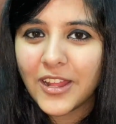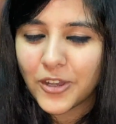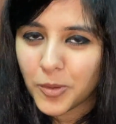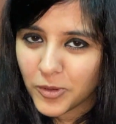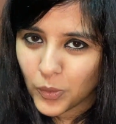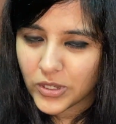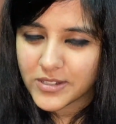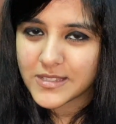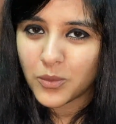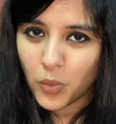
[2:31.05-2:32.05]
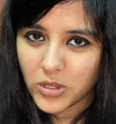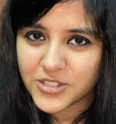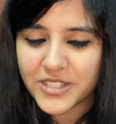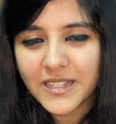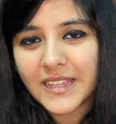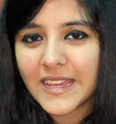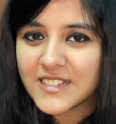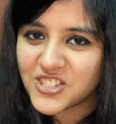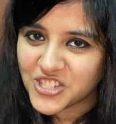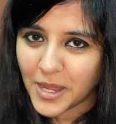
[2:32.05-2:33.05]
नॉर्मल वाटर से वॉश करके
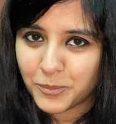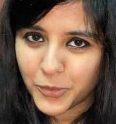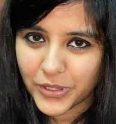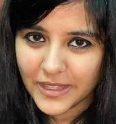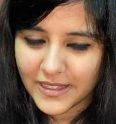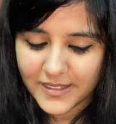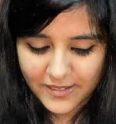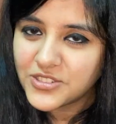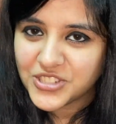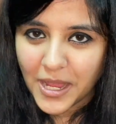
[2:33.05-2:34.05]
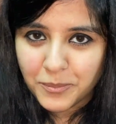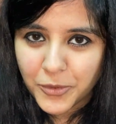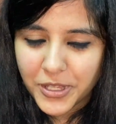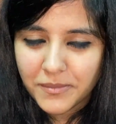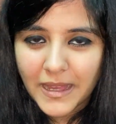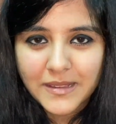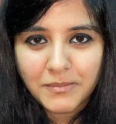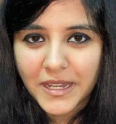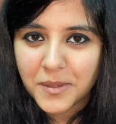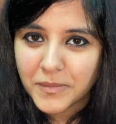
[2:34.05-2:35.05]
शैम्पू किया है शैम्पू के बाद
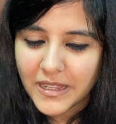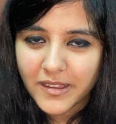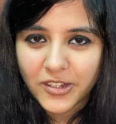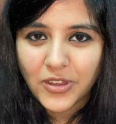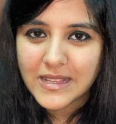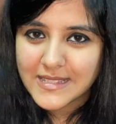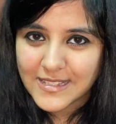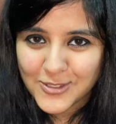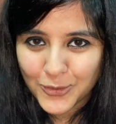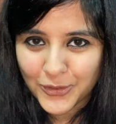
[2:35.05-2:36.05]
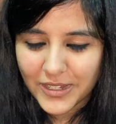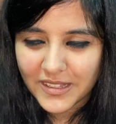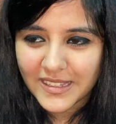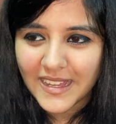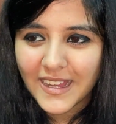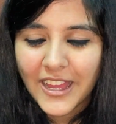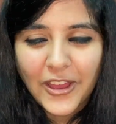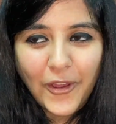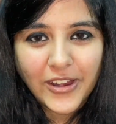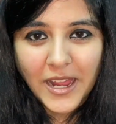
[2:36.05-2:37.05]
मैंने अपने हेयर को ऐसे ही सूखने दिया
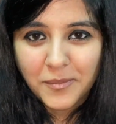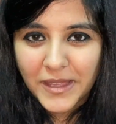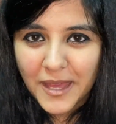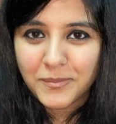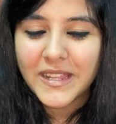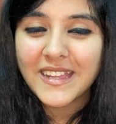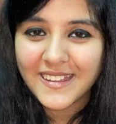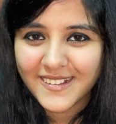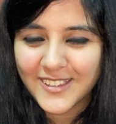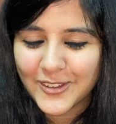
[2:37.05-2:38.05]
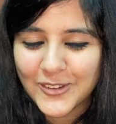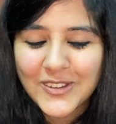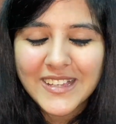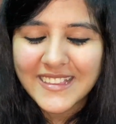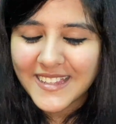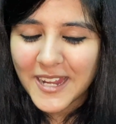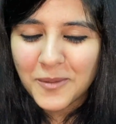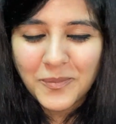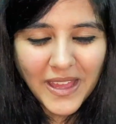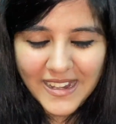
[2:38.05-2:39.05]
और अभी आप मेरे हेयर देखो कितना
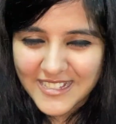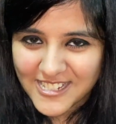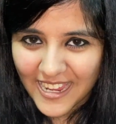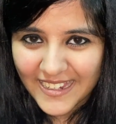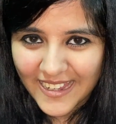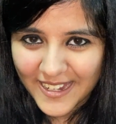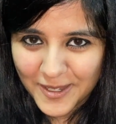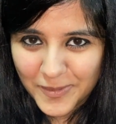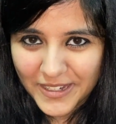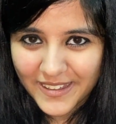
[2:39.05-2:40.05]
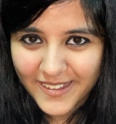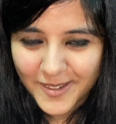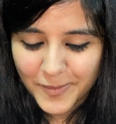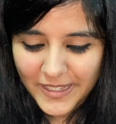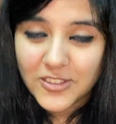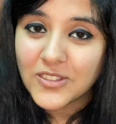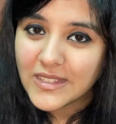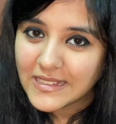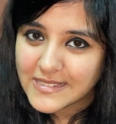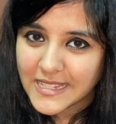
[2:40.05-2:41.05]
प्यारा शाइन आ रहा है मेरे हेयर में तो
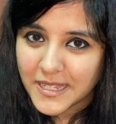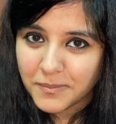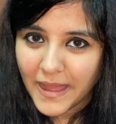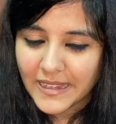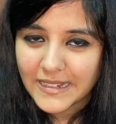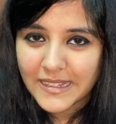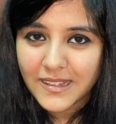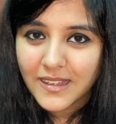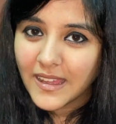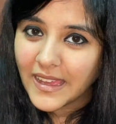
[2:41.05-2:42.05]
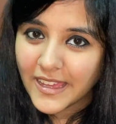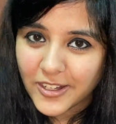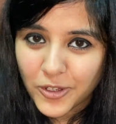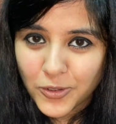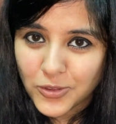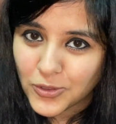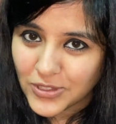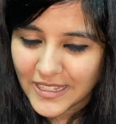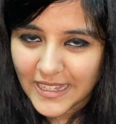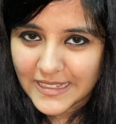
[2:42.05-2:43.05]
इस हेयर पैक ने हेयर ग्रोथ तो
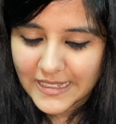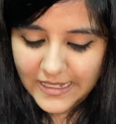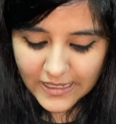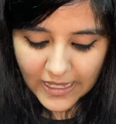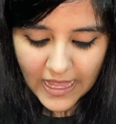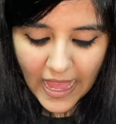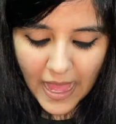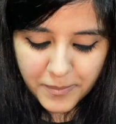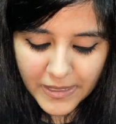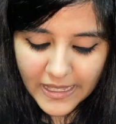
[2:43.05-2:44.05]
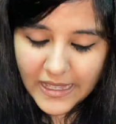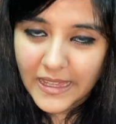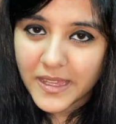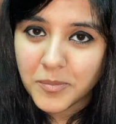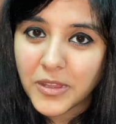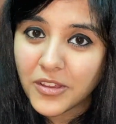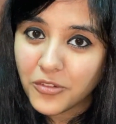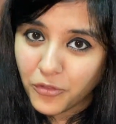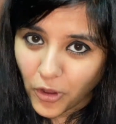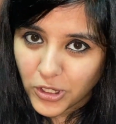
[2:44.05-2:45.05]
दिया ही दिया आपके हेयर में
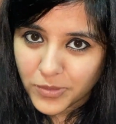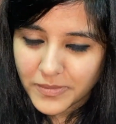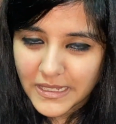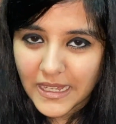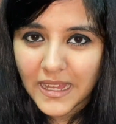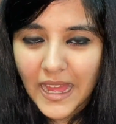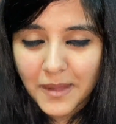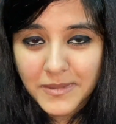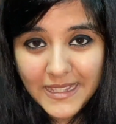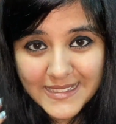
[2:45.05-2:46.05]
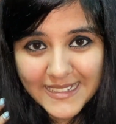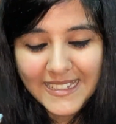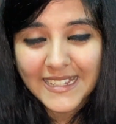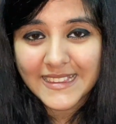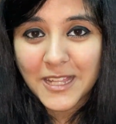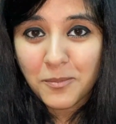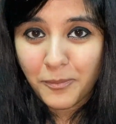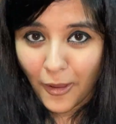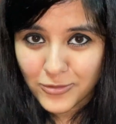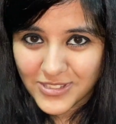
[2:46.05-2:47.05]
वॉल्यूम दिया आप देख सकते हैं कितना
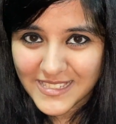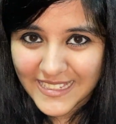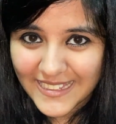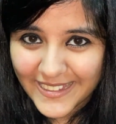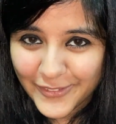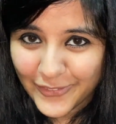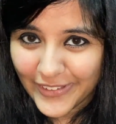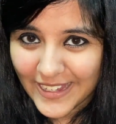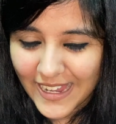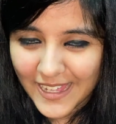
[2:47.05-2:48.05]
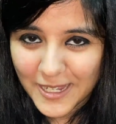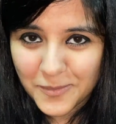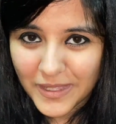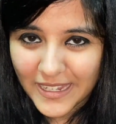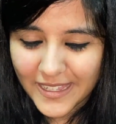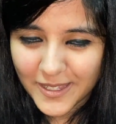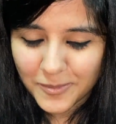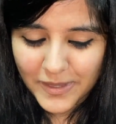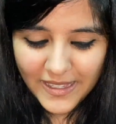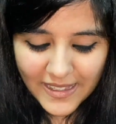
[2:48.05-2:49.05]
बाउंसी फील आ रहा है मेरे हेयर
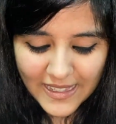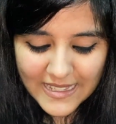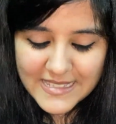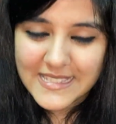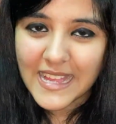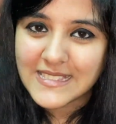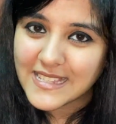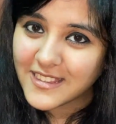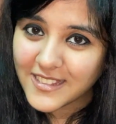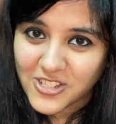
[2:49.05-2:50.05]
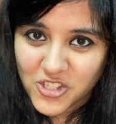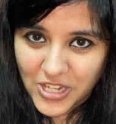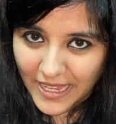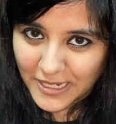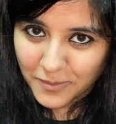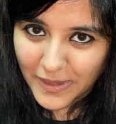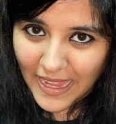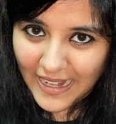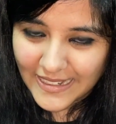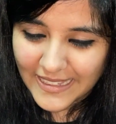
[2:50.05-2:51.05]
में साथ साथ शाइन भी
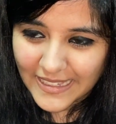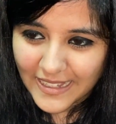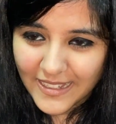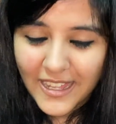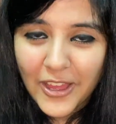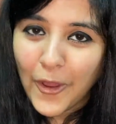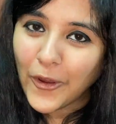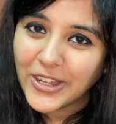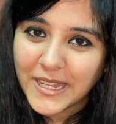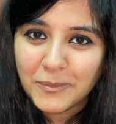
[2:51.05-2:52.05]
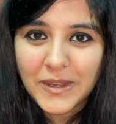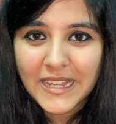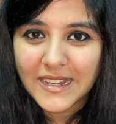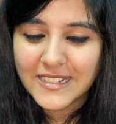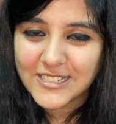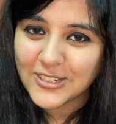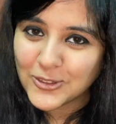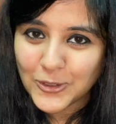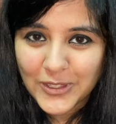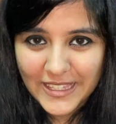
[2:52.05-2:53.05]
ऐड किया और डीपली कंडीशन
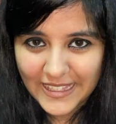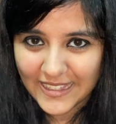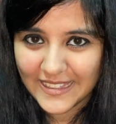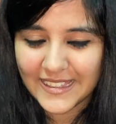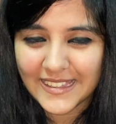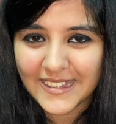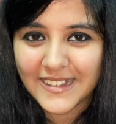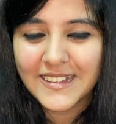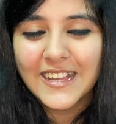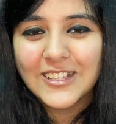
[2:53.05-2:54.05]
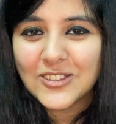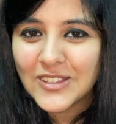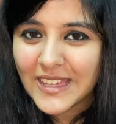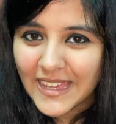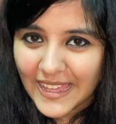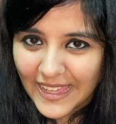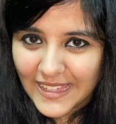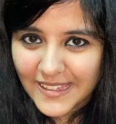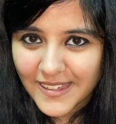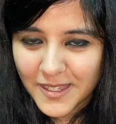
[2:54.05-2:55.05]
तो किया ही किया तो ये एक
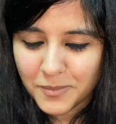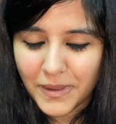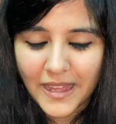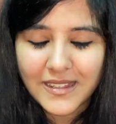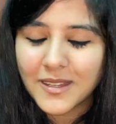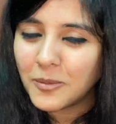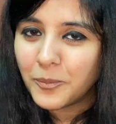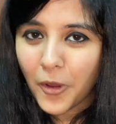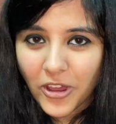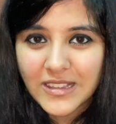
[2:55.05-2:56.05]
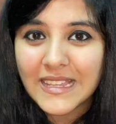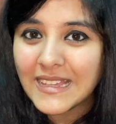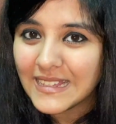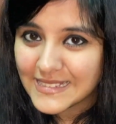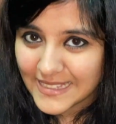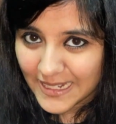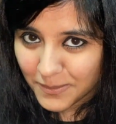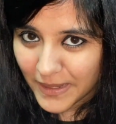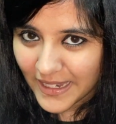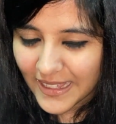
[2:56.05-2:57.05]
हेयर पैक बहुत ही इजीली
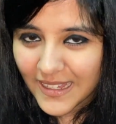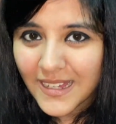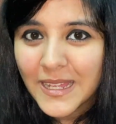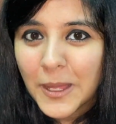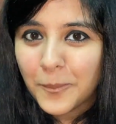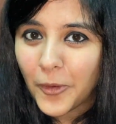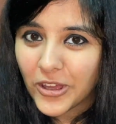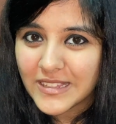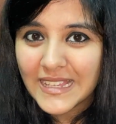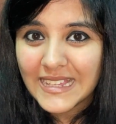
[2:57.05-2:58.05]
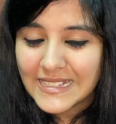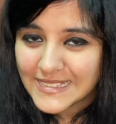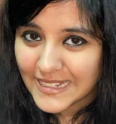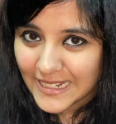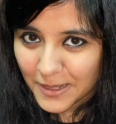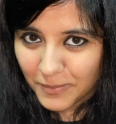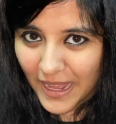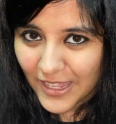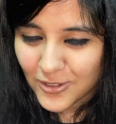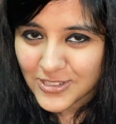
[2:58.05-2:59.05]
बनेगा बहुत ही इजीली
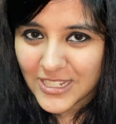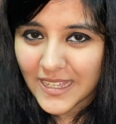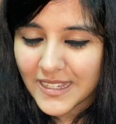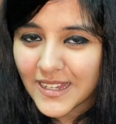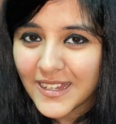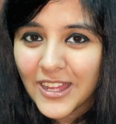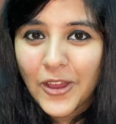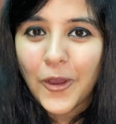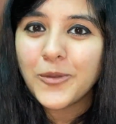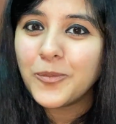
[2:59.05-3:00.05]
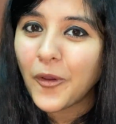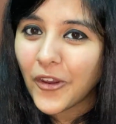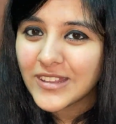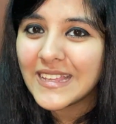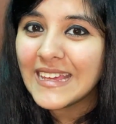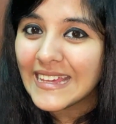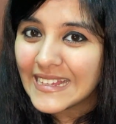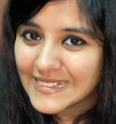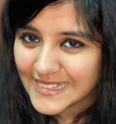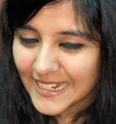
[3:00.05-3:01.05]
अप्लाई हो जाएगा और बहुत ही
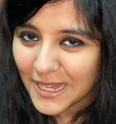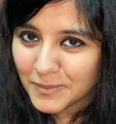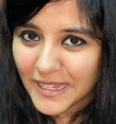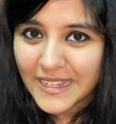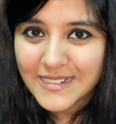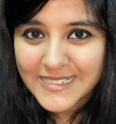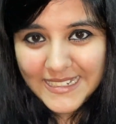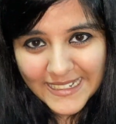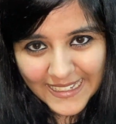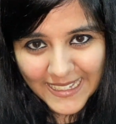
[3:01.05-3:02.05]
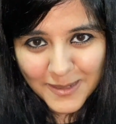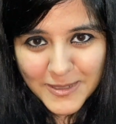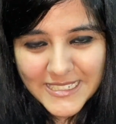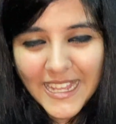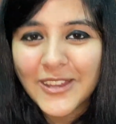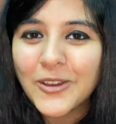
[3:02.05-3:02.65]
इजीली आपके हेयर से निकल भी जाएगा